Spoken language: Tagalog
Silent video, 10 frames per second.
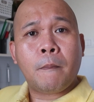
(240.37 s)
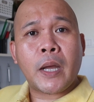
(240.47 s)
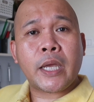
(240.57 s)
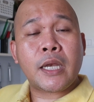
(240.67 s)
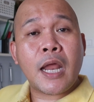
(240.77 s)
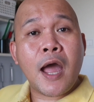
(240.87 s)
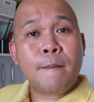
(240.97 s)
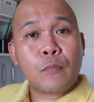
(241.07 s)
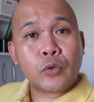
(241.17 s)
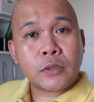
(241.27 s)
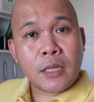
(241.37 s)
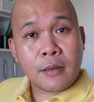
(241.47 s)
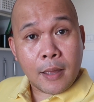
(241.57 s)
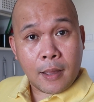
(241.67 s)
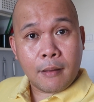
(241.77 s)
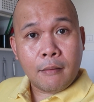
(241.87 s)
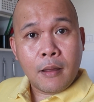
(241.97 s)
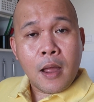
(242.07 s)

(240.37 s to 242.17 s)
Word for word: mag-inamo sina